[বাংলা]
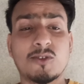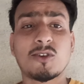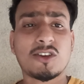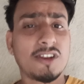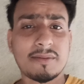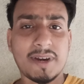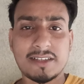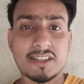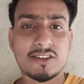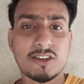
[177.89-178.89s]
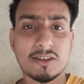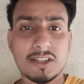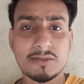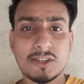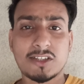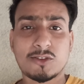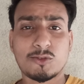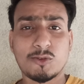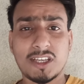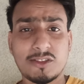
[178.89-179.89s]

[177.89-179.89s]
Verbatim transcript: তোকে অনেক বাজে বাজে কথা বলিস বুঝলি তোরে